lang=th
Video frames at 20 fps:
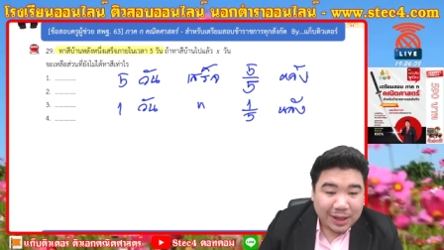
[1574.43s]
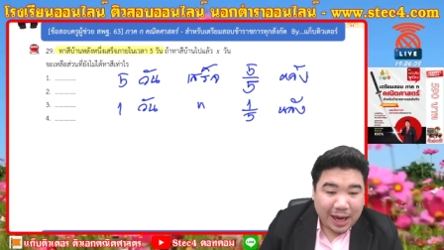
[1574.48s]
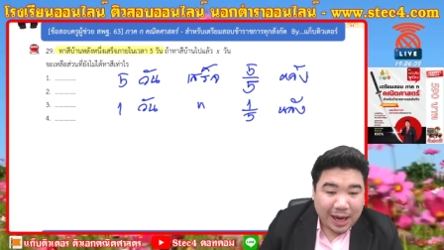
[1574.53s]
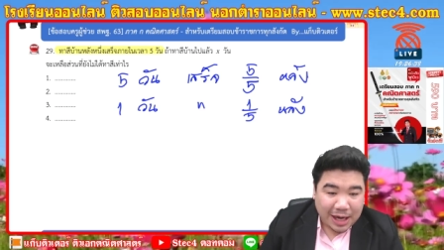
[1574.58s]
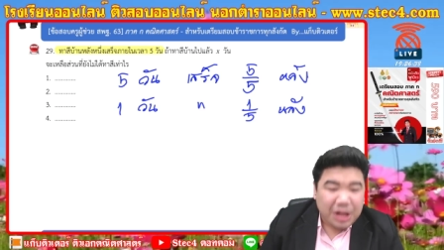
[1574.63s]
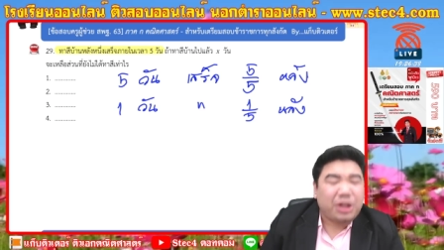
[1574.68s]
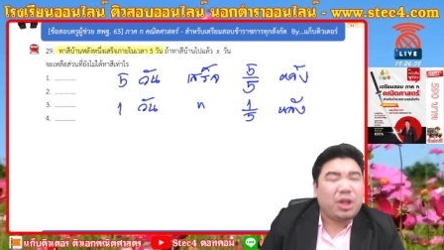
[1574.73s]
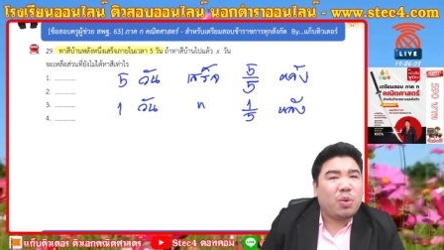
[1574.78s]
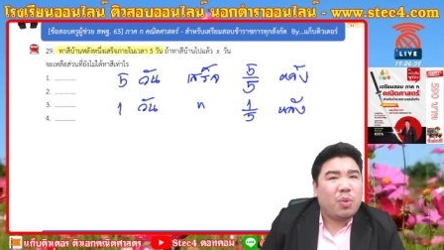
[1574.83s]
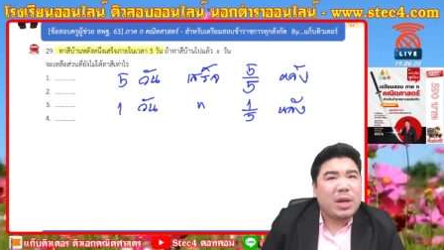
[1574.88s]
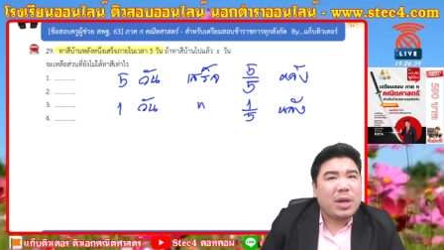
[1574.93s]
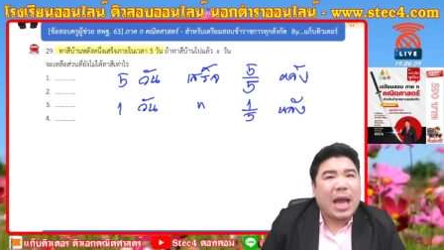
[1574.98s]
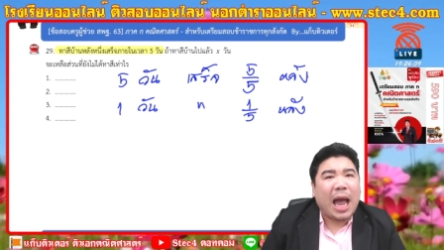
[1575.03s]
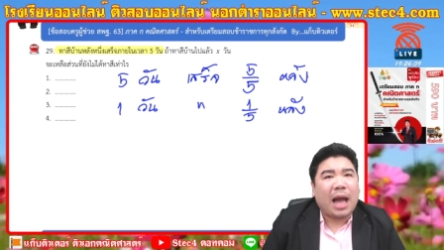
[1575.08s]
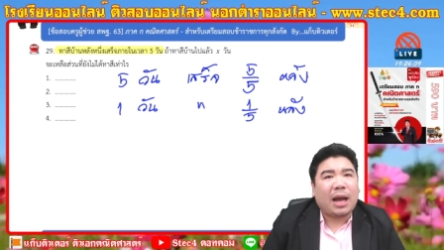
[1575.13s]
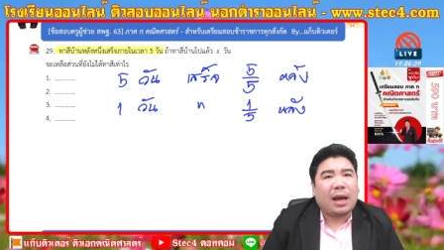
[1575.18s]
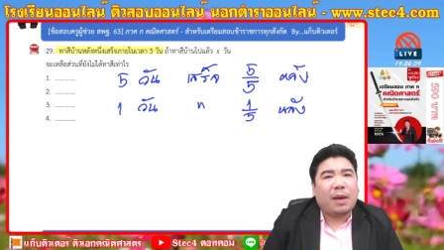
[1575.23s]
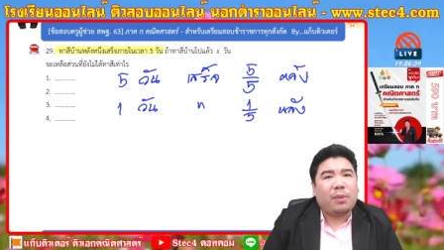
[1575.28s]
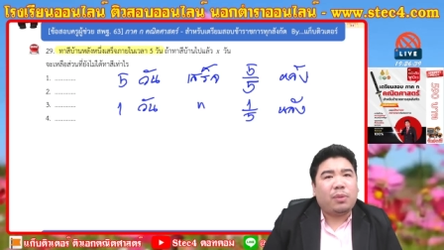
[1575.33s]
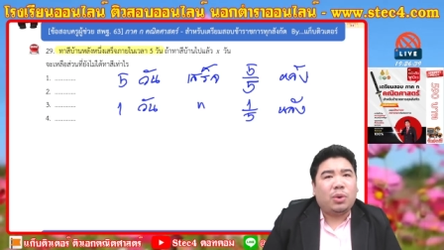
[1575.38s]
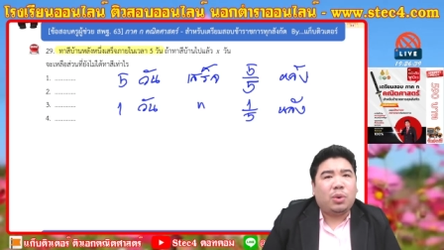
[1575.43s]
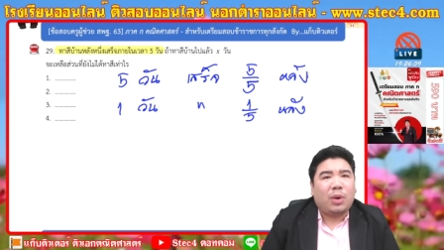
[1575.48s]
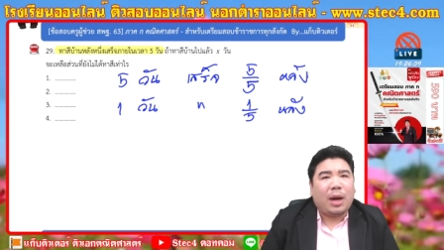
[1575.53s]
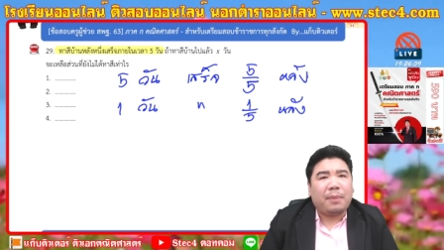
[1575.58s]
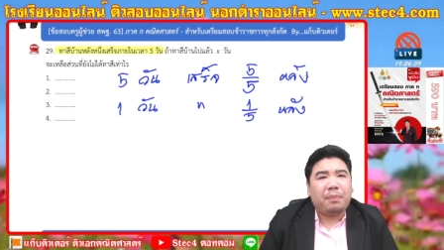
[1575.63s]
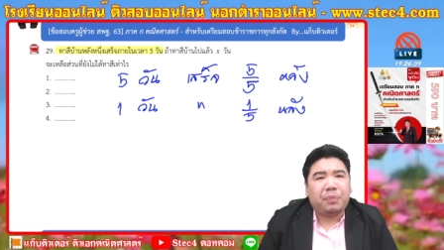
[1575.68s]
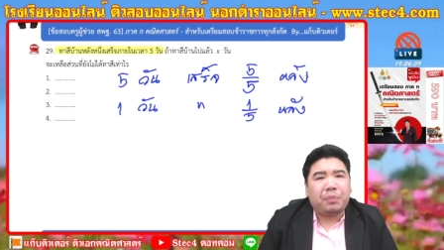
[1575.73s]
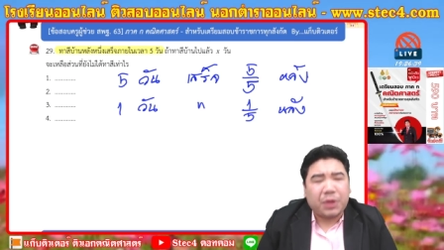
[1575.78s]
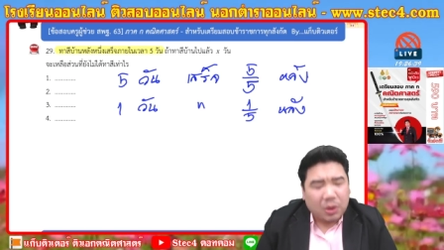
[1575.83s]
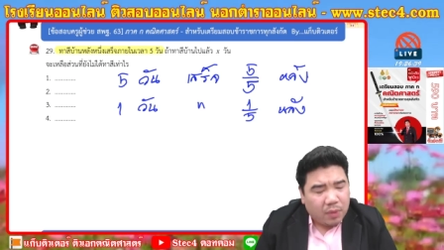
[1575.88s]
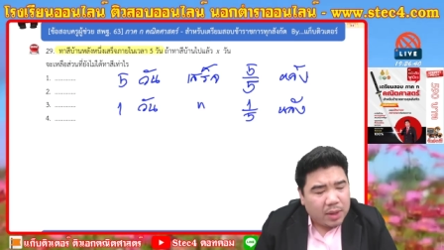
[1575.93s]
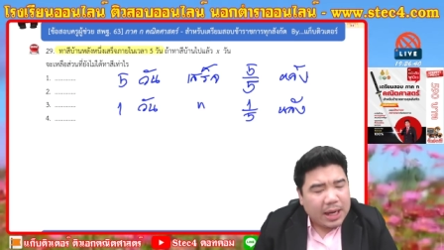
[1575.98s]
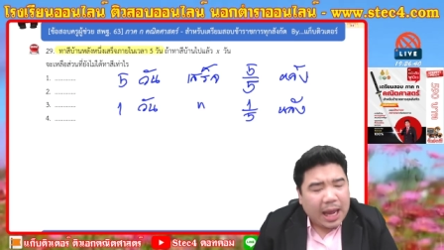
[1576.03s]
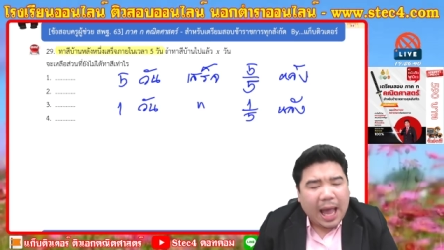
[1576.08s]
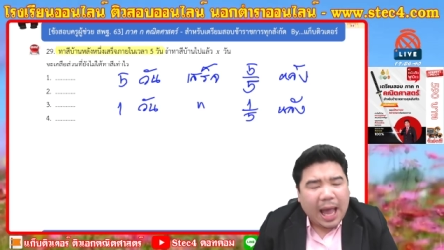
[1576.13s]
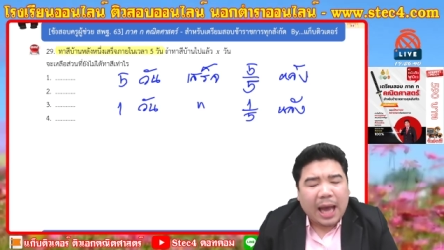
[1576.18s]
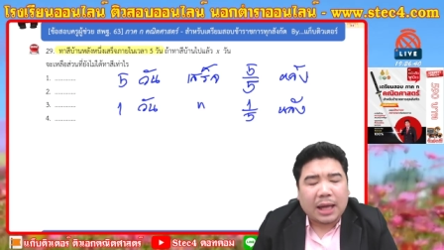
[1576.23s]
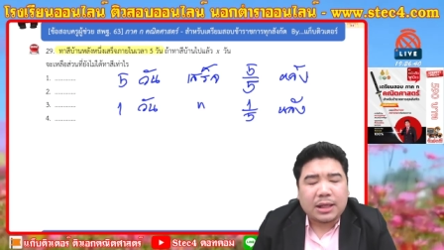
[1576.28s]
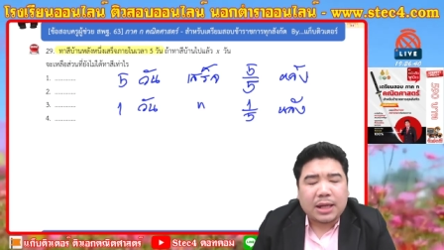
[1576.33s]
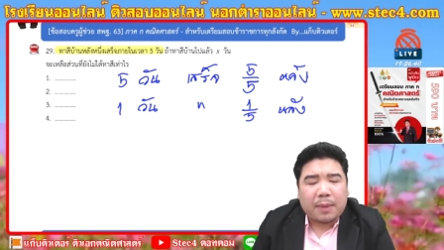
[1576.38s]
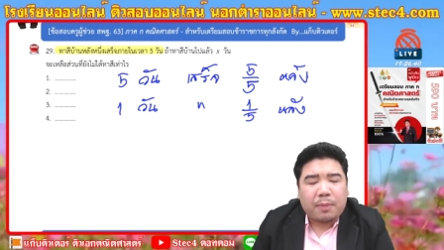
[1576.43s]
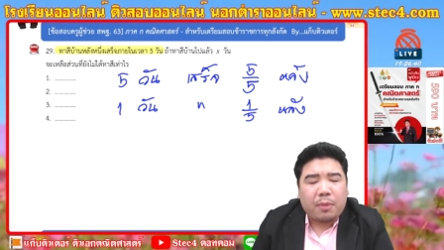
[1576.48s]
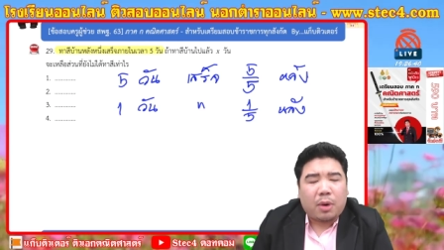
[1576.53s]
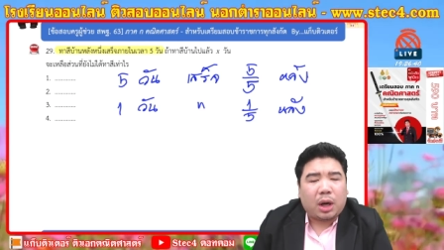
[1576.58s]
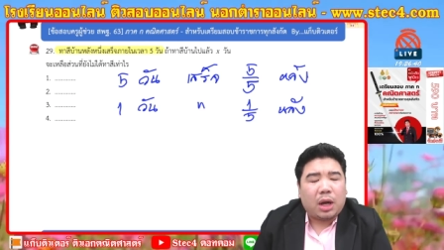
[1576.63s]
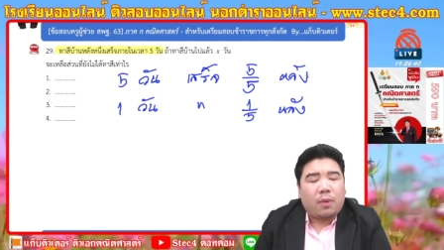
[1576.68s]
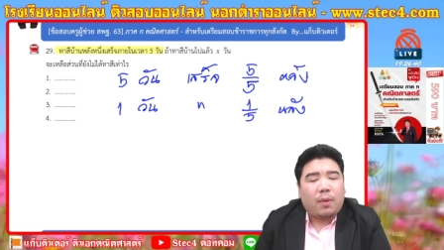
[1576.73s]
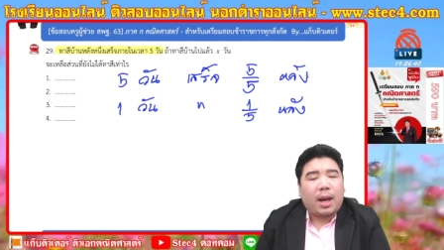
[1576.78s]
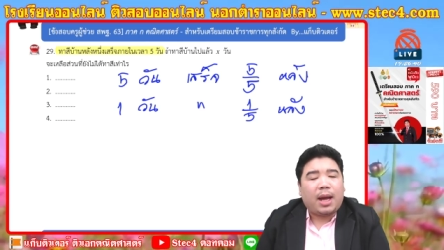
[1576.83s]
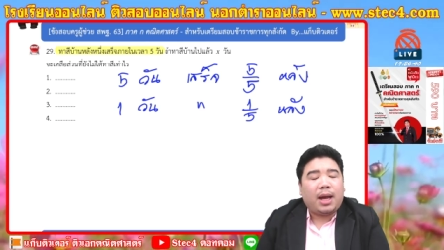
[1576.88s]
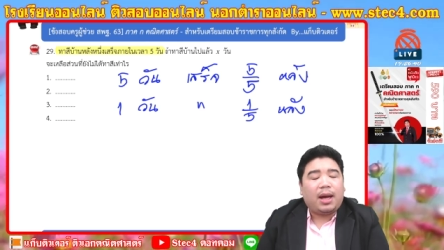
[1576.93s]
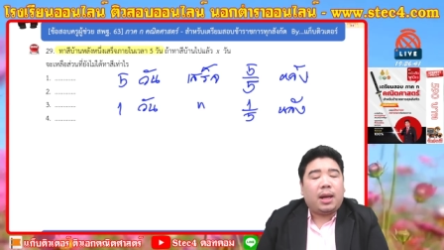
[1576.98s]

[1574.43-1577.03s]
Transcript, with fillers: อันนี้ถือว่ายากครับครูครับ ถือว่ายากอาจารย์บอกเลยว่า